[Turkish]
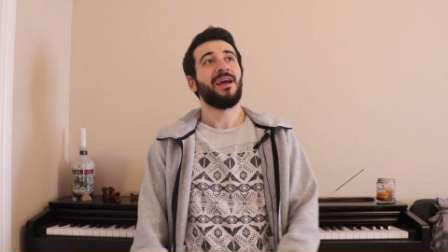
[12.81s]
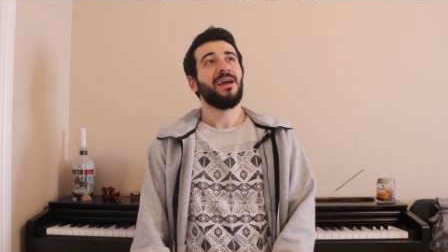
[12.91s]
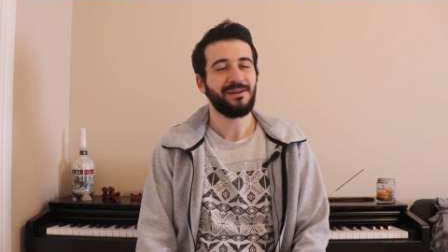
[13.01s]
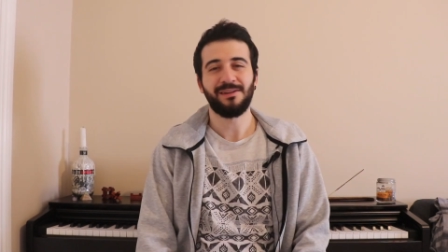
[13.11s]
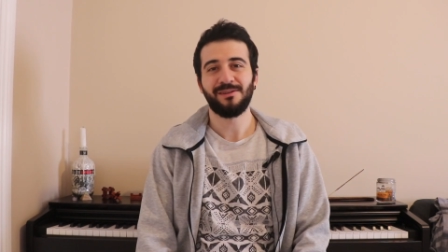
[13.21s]

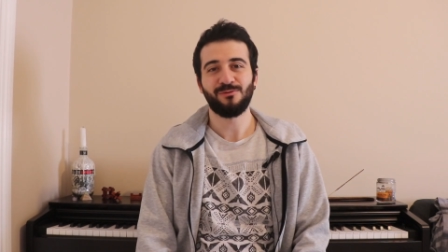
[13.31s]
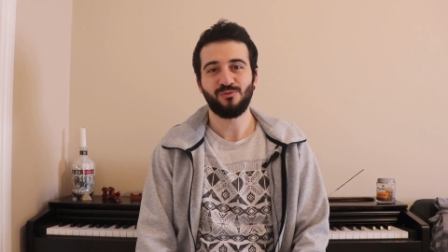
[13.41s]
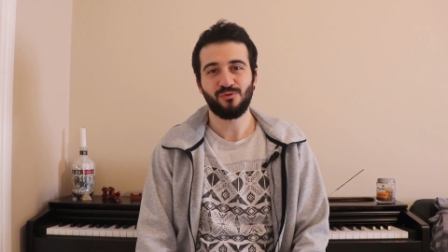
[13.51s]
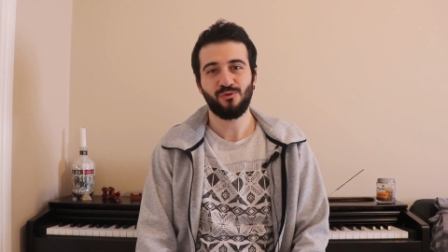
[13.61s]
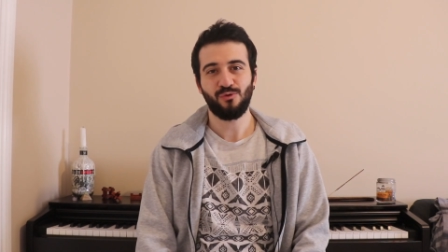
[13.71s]
Araları
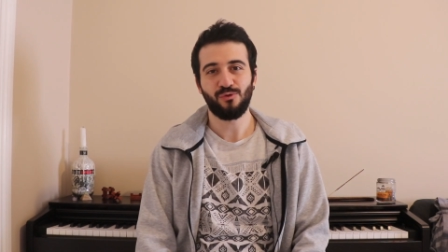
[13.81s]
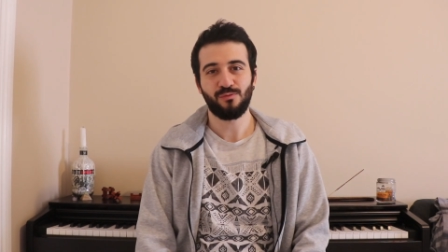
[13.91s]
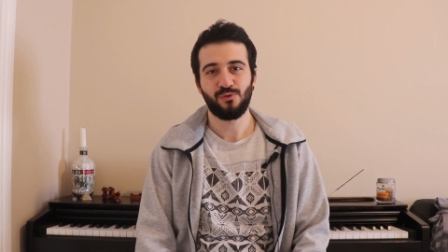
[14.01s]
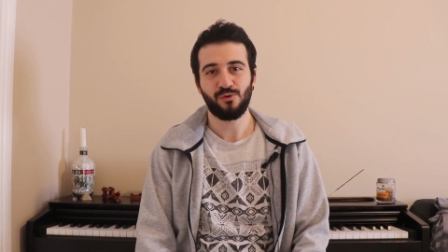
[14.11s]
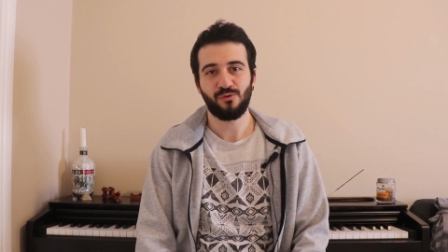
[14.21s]
uzun
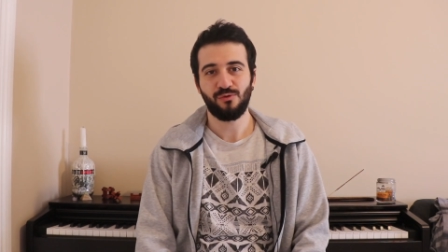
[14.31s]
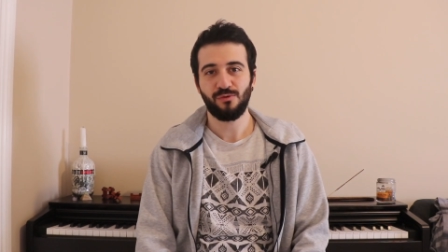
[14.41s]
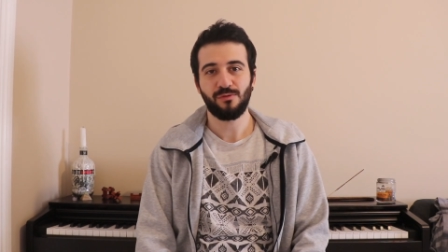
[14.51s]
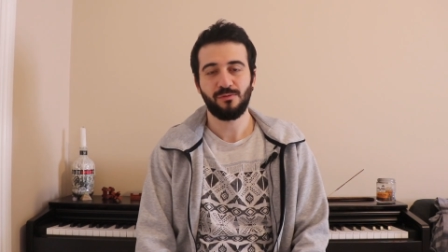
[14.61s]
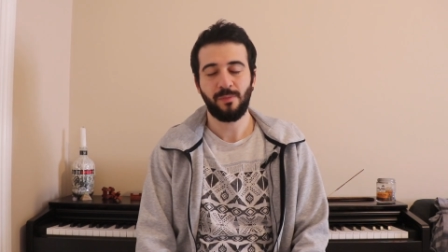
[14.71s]
tutuyorum
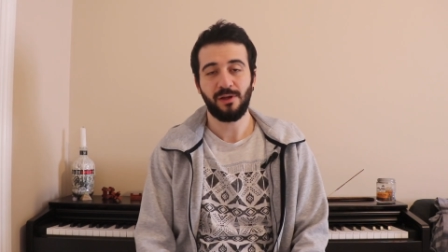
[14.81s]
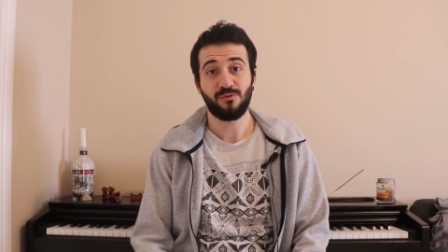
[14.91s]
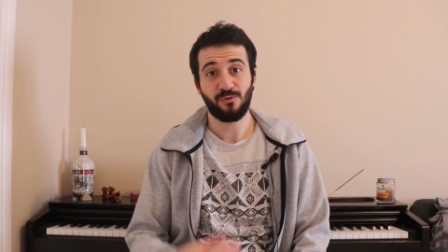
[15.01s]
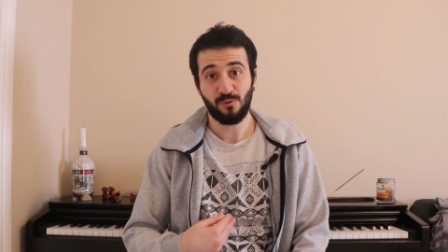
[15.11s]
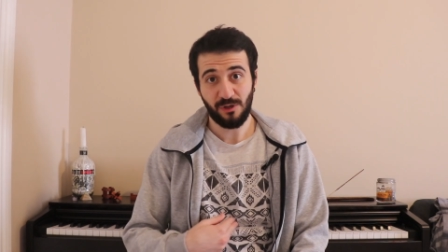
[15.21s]
çünkü ben
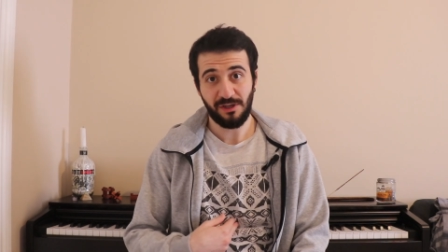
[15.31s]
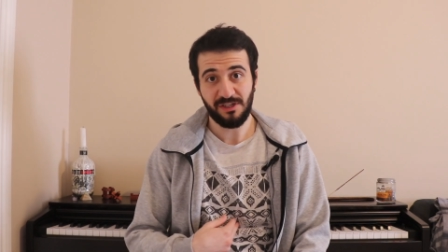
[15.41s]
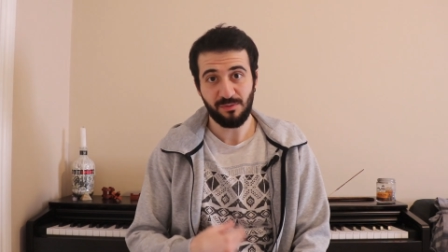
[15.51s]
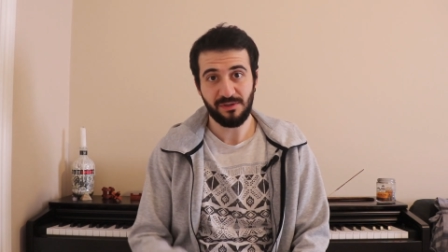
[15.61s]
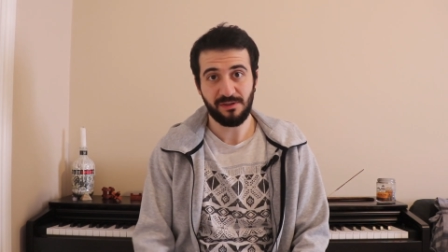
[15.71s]
çok
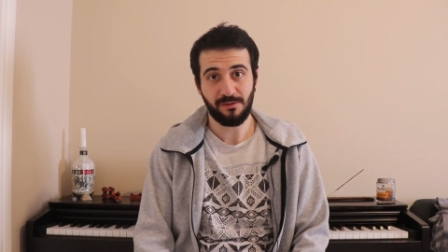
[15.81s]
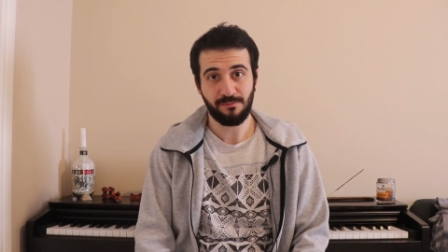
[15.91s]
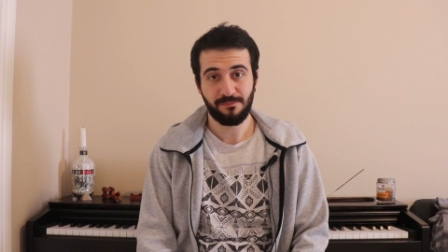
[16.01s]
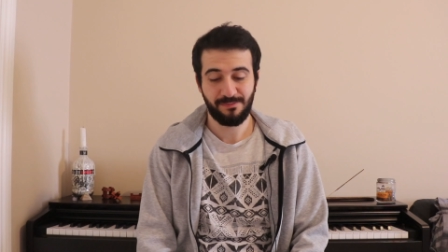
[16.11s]
üşengeç bir insanım.